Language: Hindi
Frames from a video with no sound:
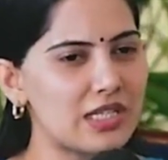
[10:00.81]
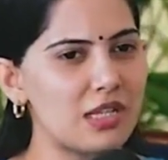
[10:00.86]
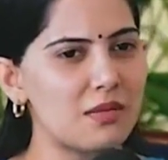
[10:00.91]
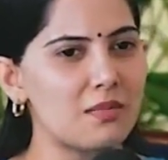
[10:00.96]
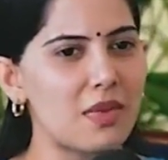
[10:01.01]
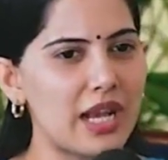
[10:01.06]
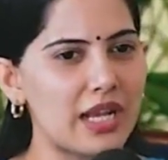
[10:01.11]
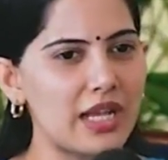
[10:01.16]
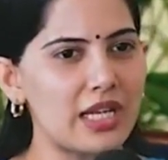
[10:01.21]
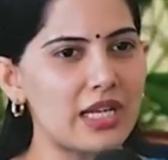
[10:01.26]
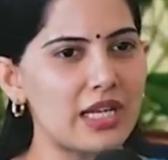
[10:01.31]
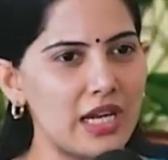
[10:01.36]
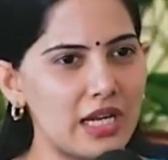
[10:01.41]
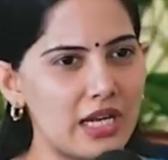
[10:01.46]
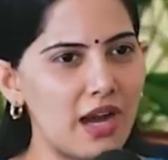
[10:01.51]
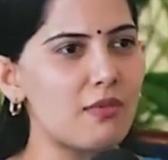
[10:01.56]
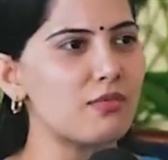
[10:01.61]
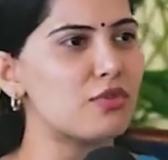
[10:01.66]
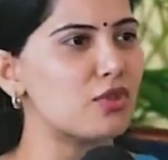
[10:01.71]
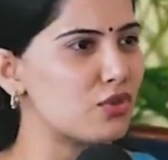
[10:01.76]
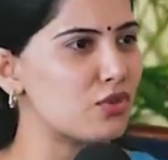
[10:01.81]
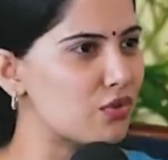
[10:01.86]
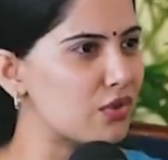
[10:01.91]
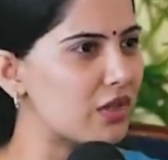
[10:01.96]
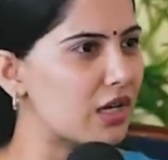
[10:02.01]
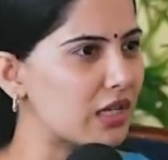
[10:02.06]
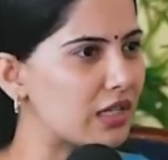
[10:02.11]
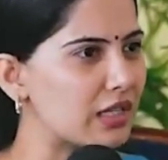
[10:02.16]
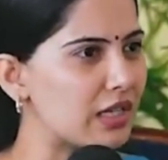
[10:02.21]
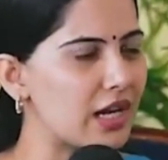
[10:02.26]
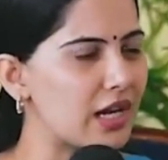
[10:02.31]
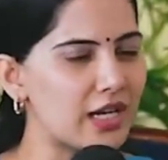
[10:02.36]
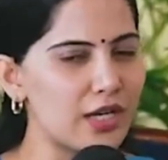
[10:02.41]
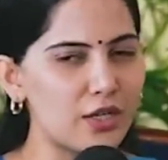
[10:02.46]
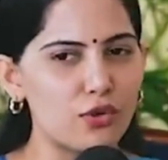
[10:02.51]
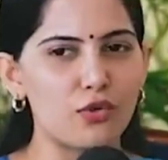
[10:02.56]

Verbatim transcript: दिन मैंने ये काम शुरू कर दिया कि